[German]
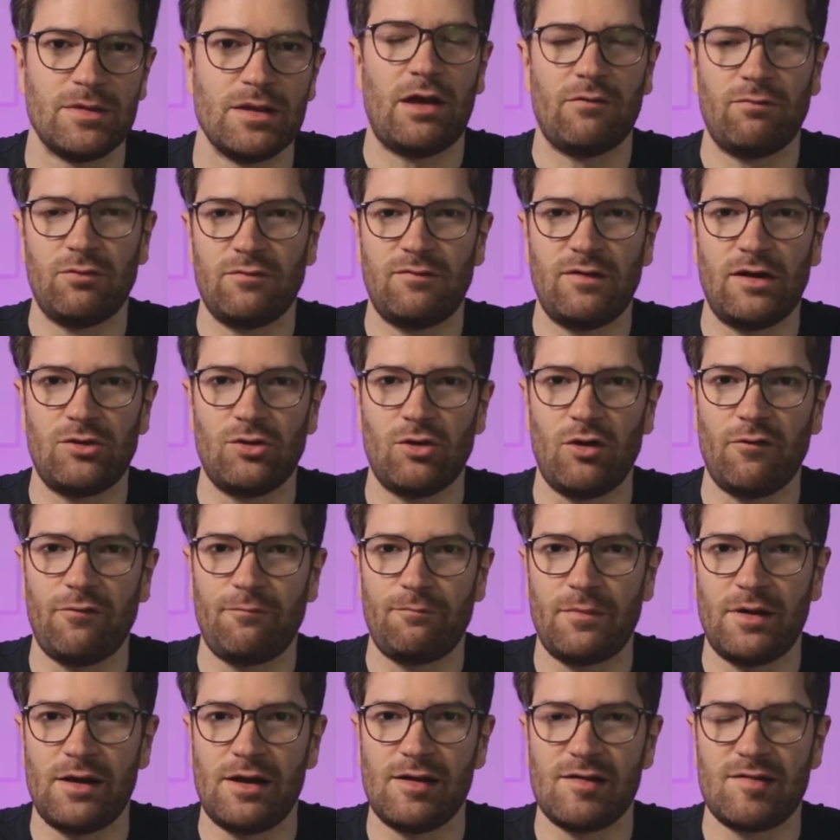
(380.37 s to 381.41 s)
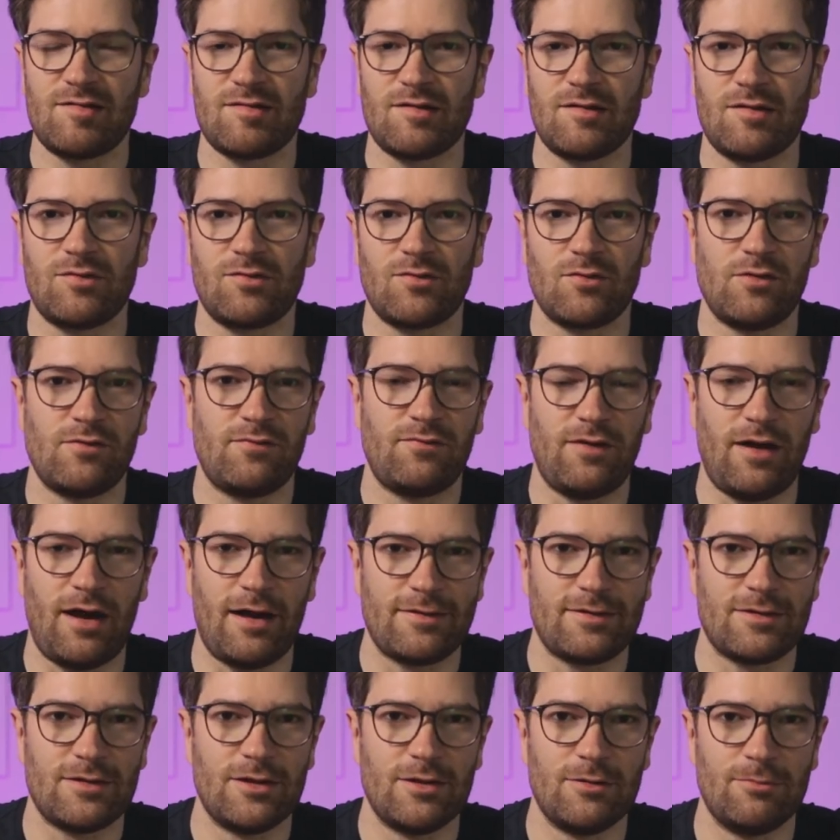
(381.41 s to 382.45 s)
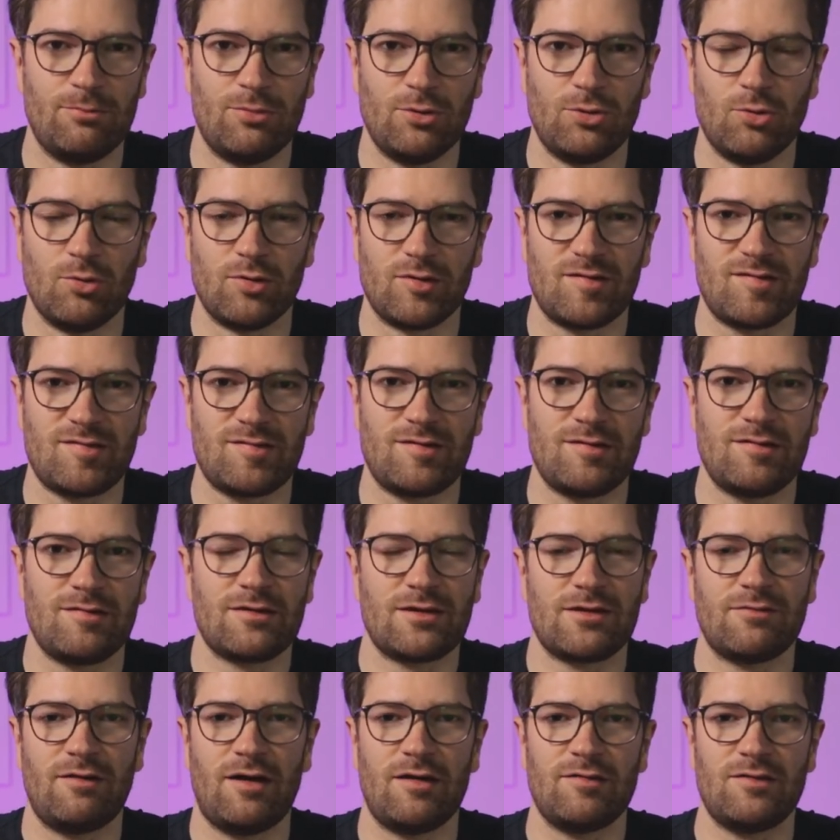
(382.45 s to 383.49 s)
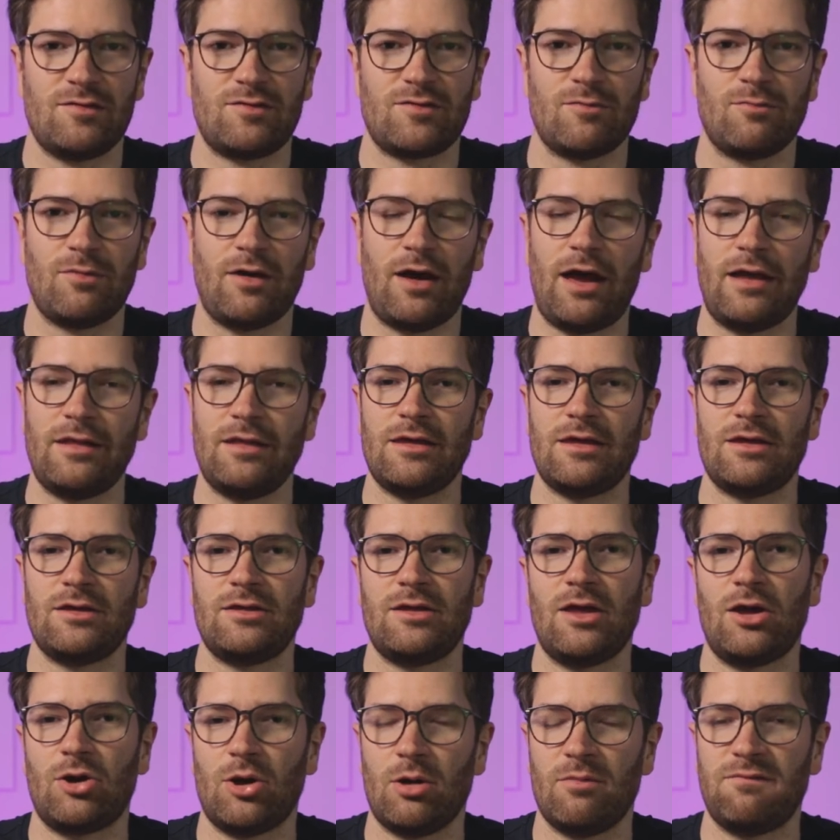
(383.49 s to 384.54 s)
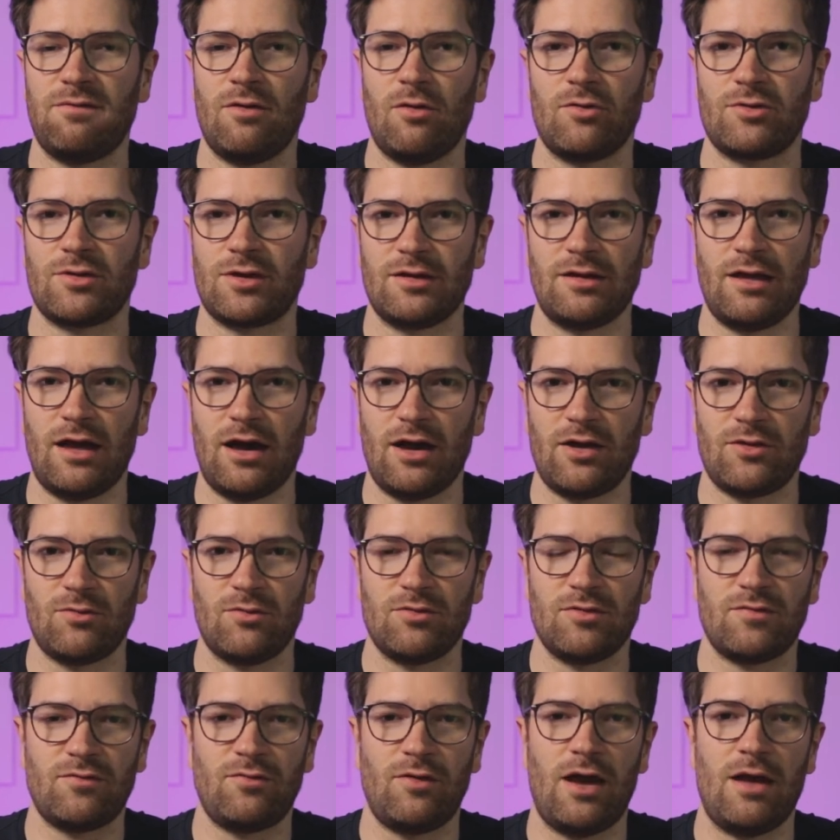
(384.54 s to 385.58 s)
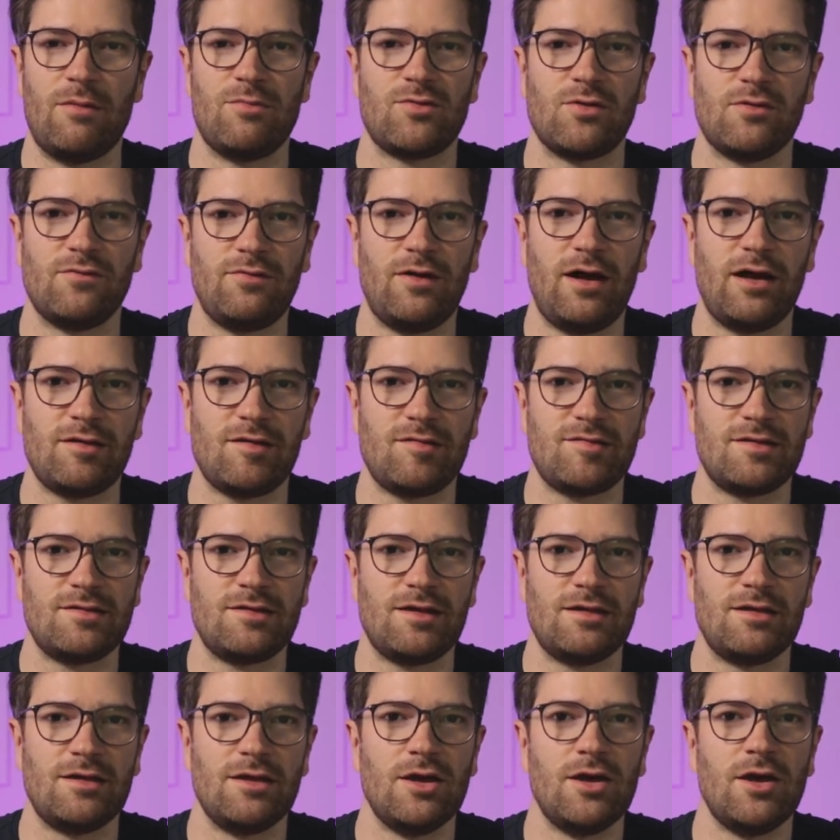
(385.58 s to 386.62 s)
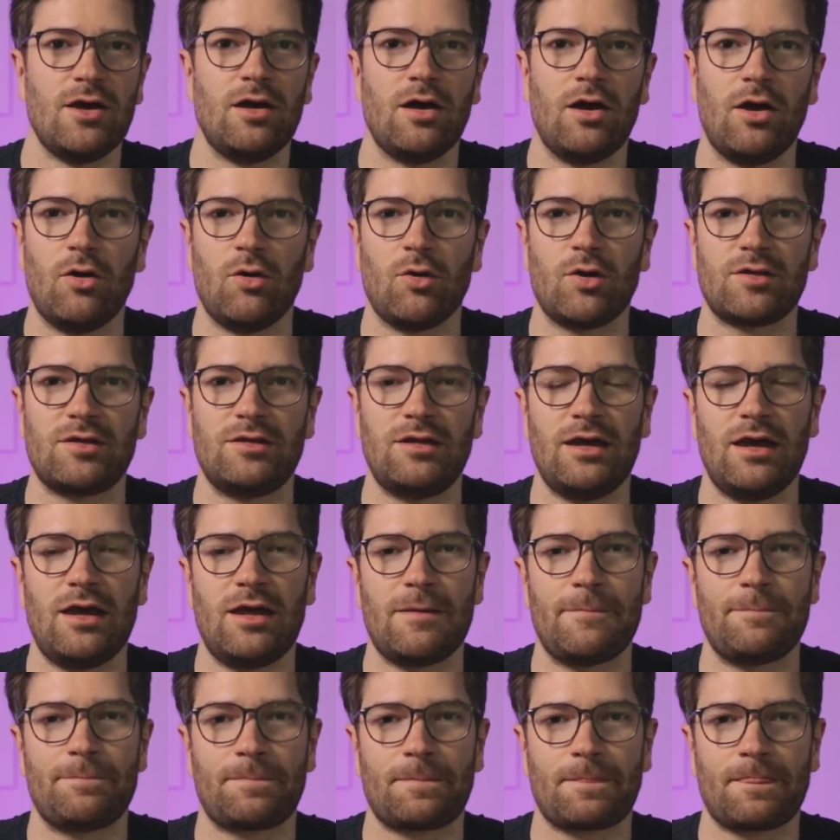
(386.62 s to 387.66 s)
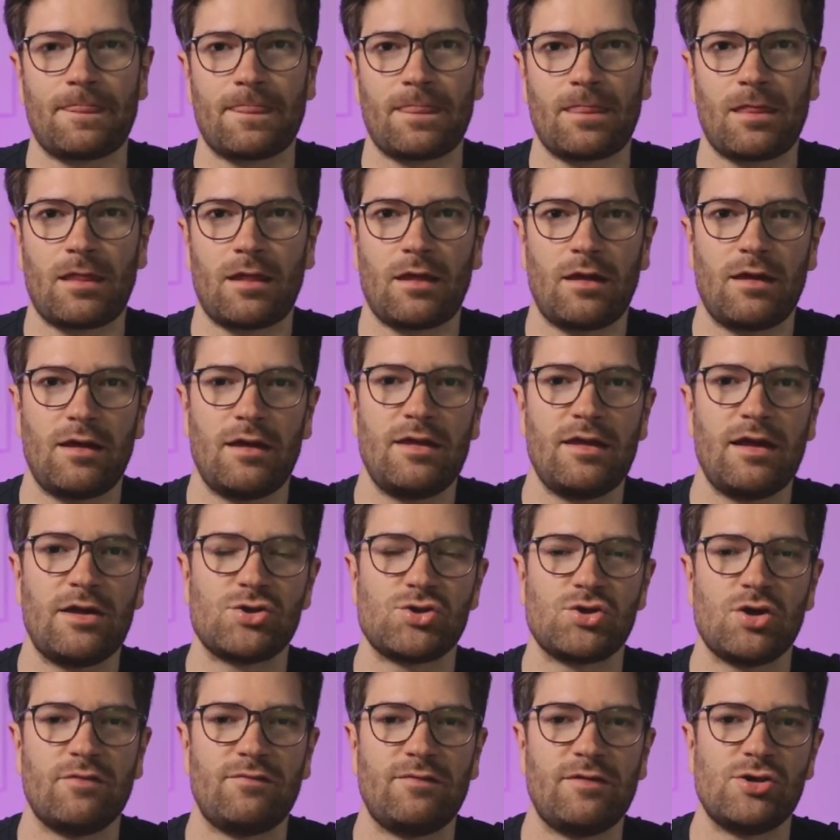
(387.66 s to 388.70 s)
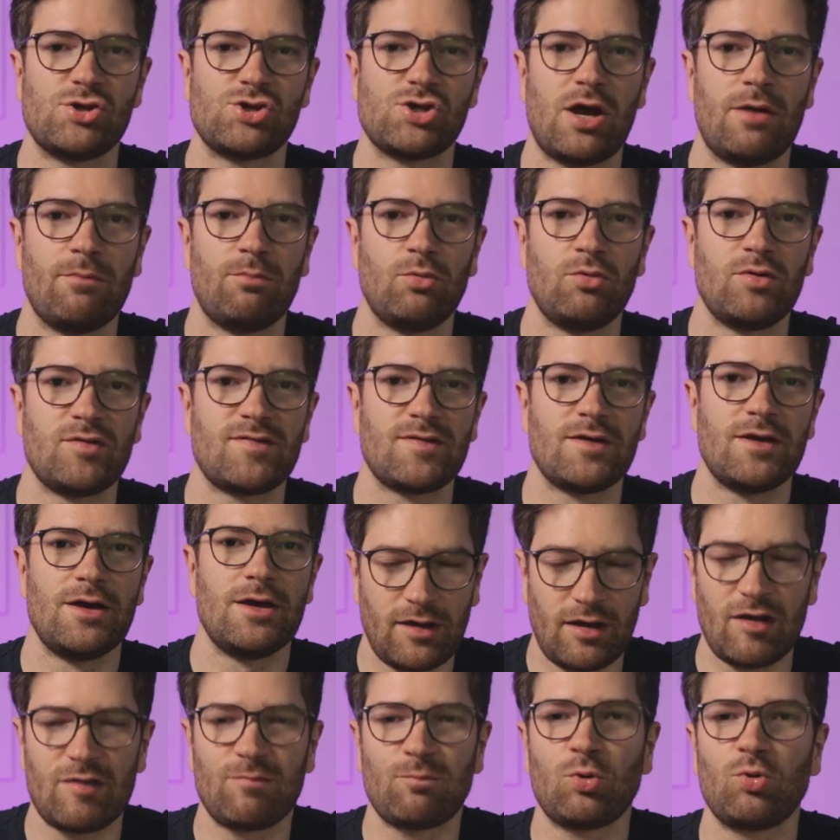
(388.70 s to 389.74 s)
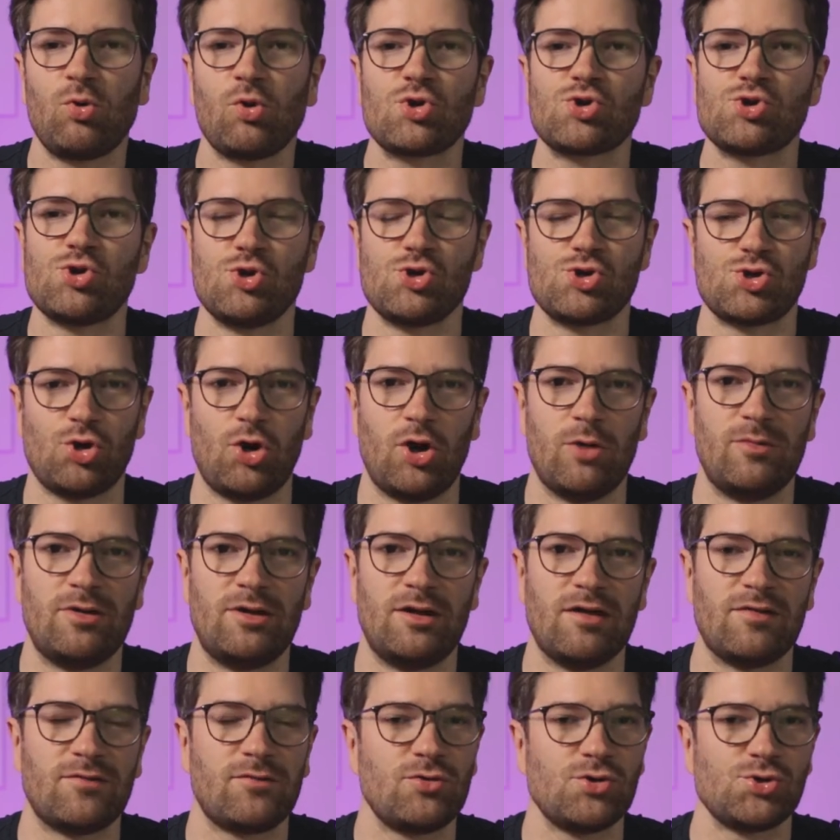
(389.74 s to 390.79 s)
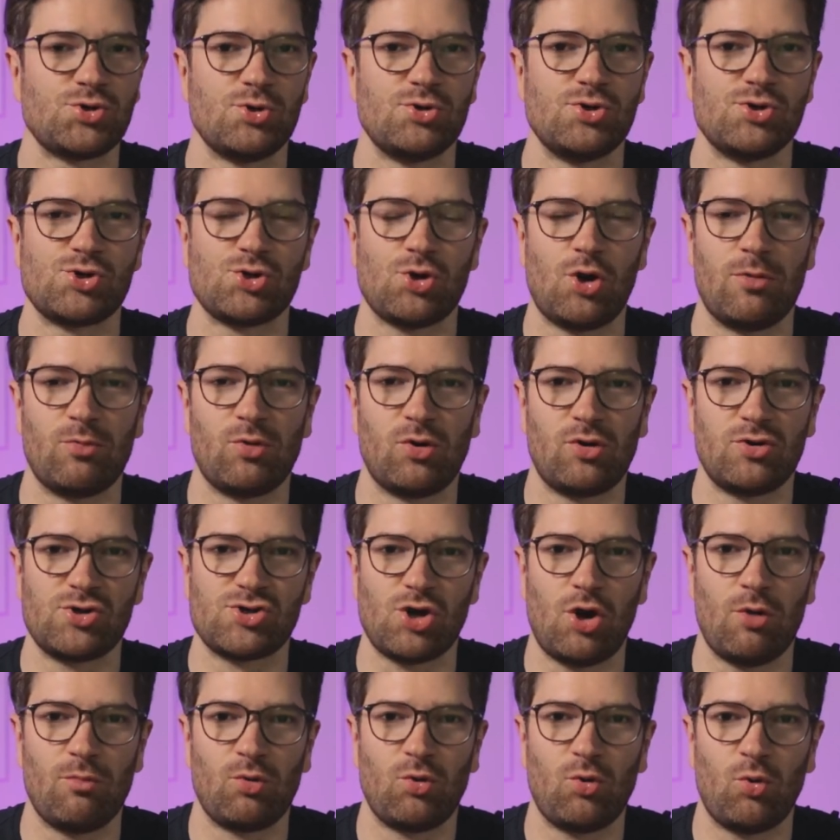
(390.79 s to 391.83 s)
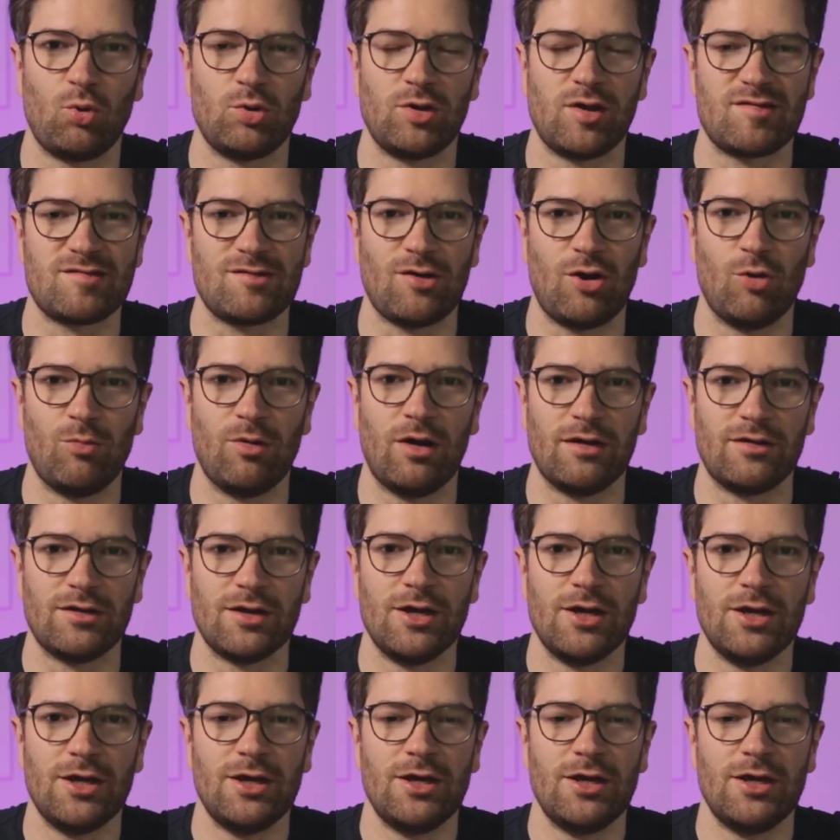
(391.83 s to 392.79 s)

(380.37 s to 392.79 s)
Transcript: Dafür werden oftmals Sulfate benutzt. Sie sind quasi zum Reinigen der Kopfhaut gedacht. Und vor allem Sulfate sind dann auch der Inhaltsstoff in Shampoos, der das Produkt schön schäumen lässt und eine schöne Schaum Schaumkrone zaubert.